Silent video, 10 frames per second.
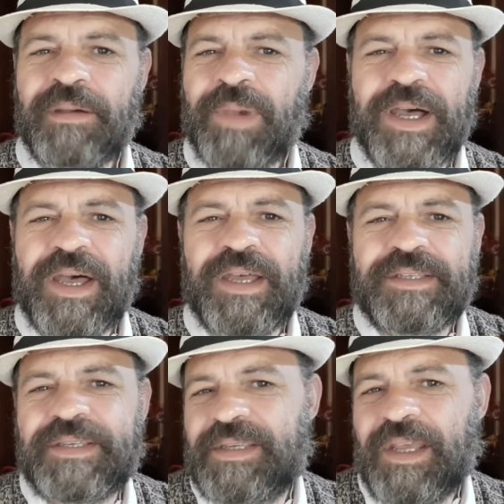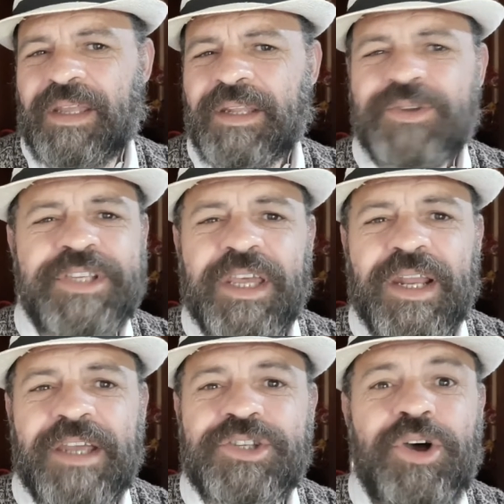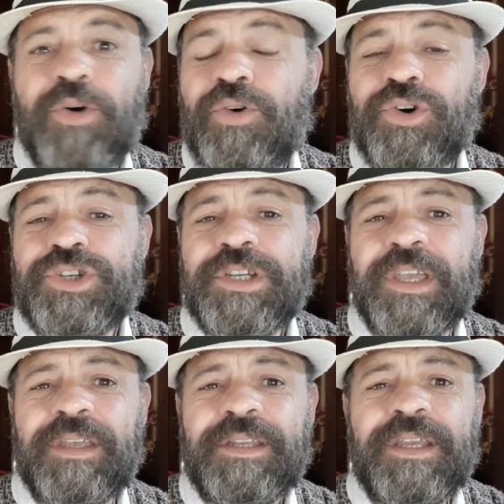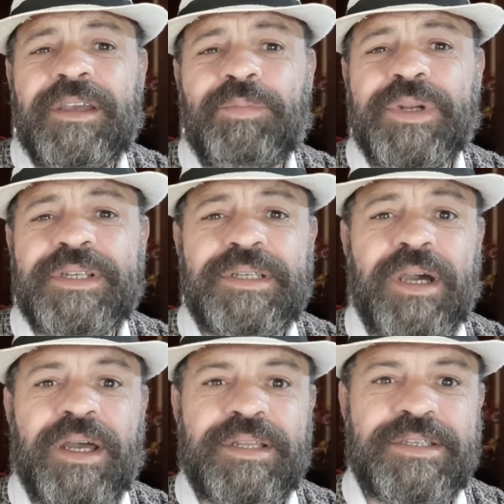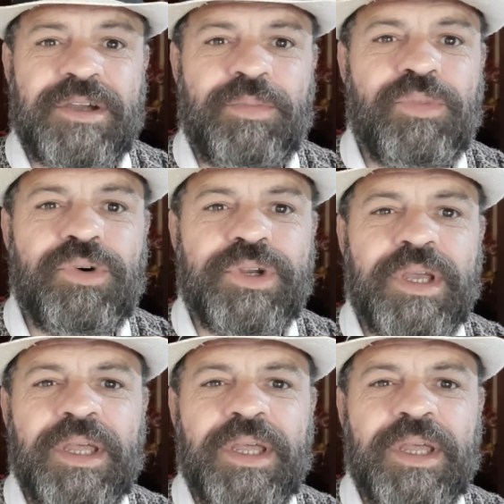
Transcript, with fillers: Mas não será só hoje que irei apreciar este amor